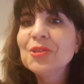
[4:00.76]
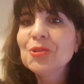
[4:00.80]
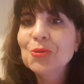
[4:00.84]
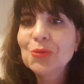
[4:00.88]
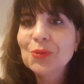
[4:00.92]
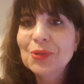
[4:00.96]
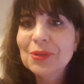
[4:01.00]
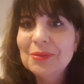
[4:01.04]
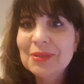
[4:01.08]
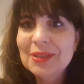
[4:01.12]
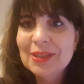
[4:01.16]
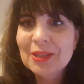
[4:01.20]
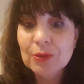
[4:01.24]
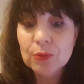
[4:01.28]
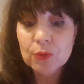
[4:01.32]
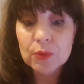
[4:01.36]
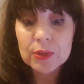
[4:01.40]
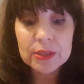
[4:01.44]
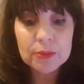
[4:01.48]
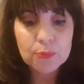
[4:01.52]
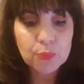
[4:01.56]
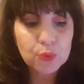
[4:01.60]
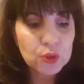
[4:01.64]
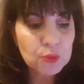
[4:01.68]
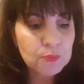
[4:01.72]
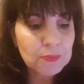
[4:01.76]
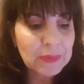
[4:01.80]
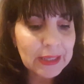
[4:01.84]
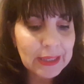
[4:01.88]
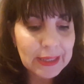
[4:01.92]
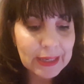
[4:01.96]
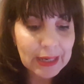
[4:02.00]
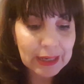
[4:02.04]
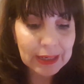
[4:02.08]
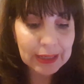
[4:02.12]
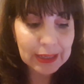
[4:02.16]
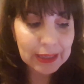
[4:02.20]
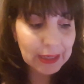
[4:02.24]
assolutamente non si può
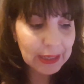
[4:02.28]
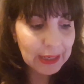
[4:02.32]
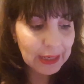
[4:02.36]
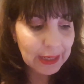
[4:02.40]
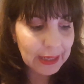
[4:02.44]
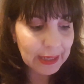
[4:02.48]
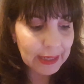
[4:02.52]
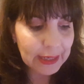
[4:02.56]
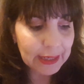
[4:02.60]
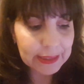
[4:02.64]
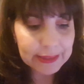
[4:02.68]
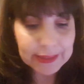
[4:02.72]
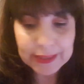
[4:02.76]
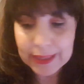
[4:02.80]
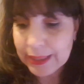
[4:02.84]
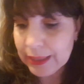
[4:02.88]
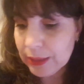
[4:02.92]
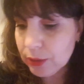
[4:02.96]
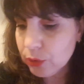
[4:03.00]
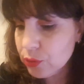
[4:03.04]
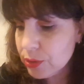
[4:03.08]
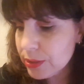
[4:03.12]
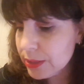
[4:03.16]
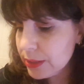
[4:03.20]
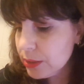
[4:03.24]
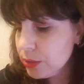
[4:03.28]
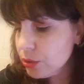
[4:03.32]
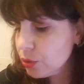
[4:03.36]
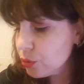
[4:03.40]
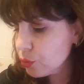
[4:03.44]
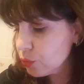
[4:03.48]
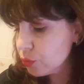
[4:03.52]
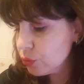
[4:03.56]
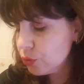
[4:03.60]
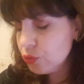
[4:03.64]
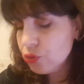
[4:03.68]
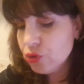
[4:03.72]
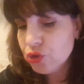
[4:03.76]
sbagliare ed è lo
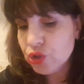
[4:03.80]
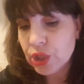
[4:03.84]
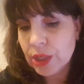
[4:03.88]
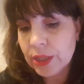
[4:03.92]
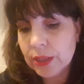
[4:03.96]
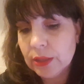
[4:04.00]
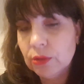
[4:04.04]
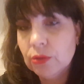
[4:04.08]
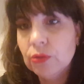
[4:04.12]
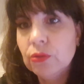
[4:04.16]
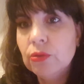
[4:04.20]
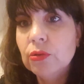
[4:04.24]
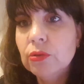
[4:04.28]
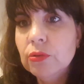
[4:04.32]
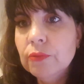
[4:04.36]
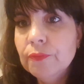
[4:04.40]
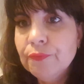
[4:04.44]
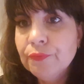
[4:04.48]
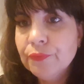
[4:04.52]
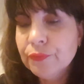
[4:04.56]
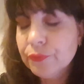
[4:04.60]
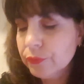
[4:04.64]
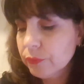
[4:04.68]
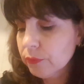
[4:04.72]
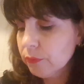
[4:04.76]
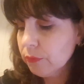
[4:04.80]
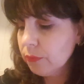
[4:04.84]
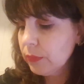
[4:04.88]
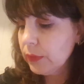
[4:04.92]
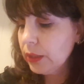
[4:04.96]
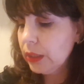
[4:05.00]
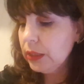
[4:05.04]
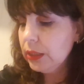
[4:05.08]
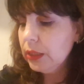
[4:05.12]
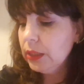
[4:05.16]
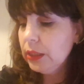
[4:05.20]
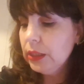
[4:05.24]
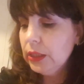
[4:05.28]
stesso concetto
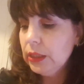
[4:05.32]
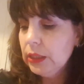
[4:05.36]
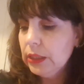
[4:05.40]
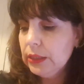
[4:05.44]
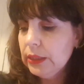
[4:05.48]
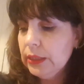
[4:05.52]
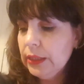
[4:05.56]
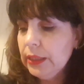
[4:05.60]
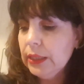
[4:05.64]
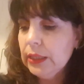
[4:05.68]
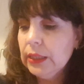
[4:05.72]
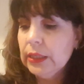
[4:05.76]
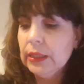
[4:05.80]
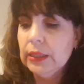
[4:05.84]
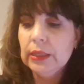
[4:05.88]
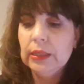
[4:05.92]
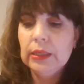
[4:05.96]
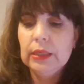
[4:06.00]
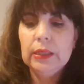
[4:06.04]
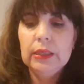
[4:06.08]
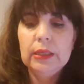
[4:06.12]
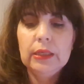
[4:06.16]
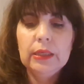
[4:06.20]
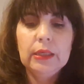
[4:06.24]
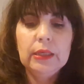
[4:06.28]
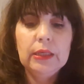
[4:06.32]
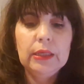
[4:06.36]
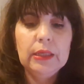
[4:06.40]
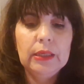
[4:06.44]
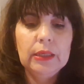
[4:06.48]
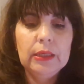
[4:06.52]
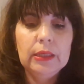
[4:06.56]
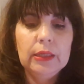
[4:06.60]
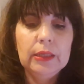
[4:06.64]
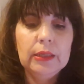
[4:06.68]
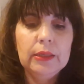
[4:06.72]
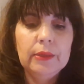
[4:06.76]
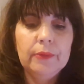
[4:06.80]
di,
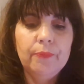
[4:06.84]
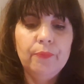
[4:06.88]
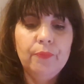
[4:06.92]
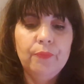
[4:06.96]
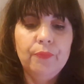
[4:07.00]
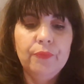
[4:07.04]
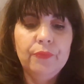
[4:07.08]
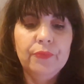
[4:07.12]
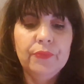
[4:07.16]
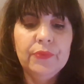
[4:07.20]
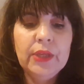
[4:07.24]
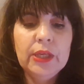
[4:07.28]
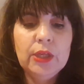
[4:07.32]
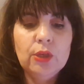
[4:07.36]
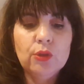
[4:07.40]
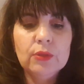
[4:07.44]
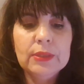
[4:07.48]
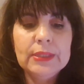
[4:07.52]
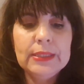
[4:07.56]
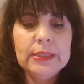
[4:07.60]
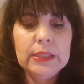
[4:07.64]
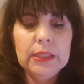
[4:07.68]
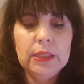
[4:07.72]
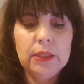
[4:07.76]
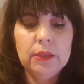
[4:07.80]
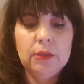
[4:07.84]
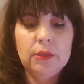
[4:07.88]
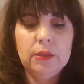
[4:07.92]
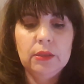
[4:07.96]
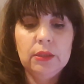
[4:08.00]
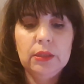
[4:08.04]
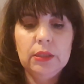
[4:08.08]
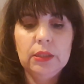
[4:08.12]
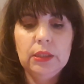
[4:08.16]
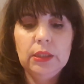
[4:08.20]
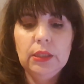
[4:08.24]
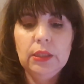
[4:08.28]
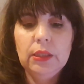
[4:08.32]
eh, dei rossetti
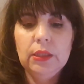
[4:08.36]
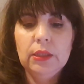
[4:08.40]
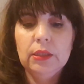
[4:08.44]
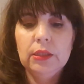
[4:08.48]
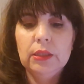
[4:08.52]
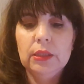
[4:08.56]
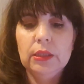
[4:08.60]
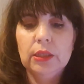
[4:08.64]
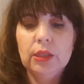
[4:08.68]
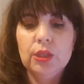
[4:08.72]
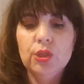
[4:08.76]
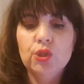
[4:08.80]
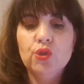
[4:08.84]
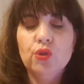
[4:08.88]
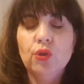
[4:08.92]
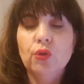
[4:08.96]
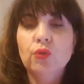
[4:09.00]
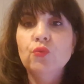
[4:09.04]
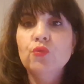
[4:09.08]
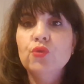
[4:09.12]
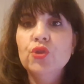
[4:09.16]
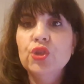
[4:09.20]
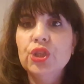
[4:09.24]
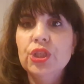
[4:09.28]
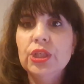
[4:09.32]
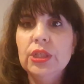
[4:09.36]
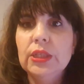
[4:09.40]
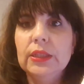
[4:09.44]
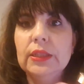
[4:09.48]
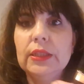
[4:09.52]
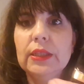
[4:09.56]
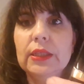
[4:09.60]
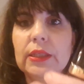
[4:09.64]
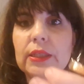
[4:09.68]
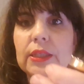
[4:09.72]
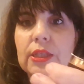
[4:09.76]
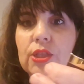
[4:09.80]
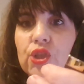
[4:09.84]
prodotti eh, che sono
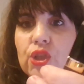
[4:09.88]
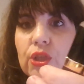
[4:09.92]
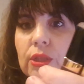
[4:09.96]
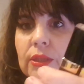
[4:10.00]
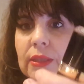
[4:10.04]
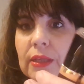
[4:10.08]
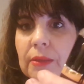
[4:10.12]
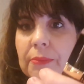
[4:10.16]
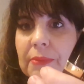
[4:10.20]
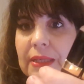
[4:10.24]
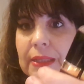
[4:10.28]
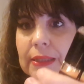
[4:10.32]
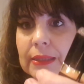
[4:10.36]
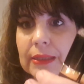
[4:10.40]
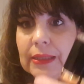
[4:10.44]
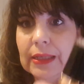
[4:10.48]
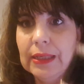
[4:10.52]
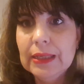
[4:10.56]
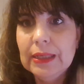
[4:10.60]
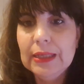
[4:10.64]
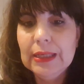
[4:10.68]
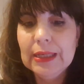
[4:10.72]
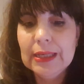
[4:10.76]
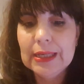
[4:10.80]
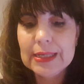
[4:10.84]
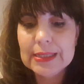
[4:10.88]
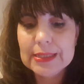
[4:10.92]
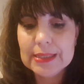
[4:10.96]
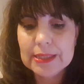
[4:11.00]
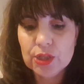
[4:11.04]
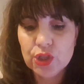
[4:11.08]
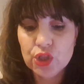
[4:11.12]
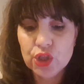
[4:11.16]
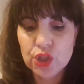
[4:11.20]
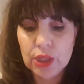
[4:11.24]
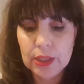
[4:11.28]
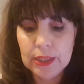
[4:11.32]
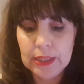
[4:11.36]
usciti recentemente in casa
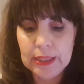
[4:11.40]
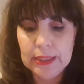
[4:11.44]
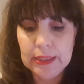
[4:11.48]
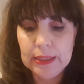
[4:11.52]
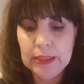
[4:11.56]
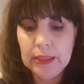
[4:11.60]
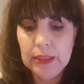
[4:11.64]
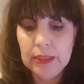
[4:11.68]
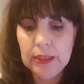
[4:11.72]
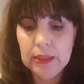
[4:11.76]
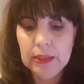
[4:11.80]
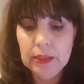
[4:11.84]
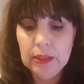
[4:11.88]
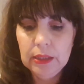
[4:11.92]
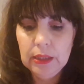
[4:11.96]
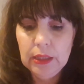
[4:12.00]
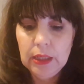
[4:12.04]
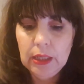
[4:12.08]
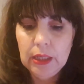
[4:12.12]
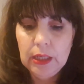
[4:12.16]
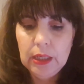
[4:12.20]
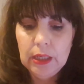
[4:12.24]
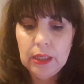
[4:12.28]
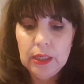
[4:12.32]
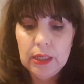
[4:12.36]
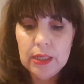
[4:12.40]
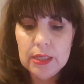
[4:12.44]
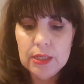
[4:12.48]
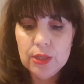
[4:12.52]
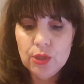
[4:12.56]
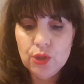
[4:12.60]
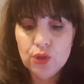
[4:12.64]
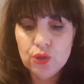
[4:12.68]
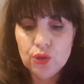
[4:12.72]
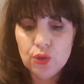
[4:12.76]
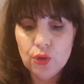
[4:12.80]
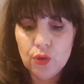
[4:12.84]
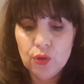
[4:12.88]
Chanel e
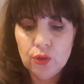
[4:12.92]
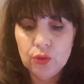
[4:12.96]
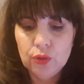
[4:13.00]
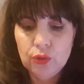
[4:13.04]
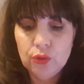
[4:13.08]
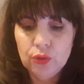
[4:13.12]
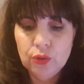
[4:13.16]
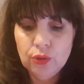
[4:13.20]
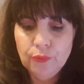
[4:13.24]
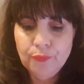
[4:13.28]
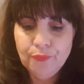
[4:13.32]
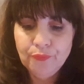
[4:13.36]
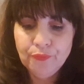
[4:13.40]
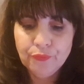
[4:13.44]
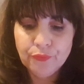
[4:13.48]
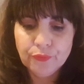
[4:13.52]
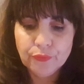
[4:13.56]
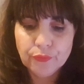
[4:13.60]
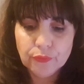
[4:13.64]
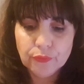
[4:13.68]
sono